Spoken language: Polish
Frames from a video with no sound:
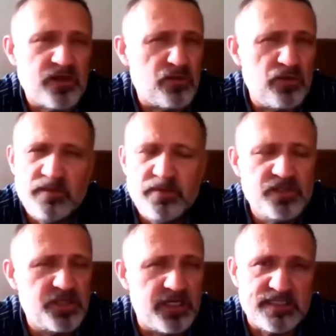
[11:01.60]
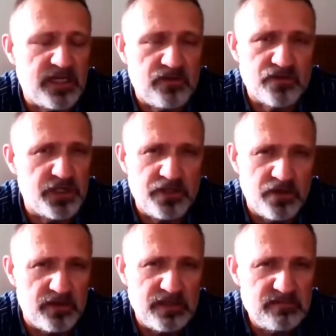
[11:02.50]
który pisze jest zakorzeniony.
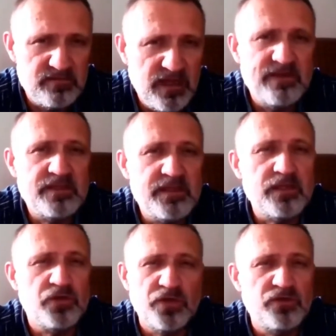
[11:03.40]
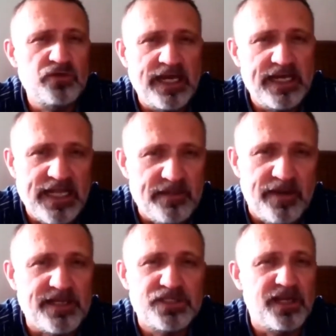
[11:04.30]
Nawet ten, który udaje
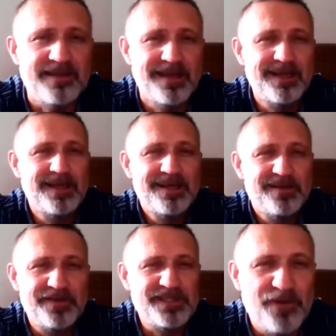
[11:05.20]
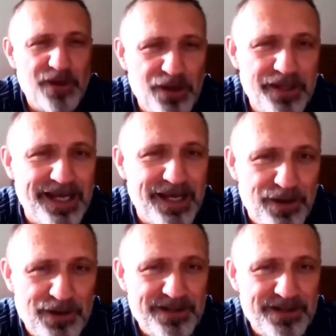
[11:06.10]
najbardziej wyzwolonego,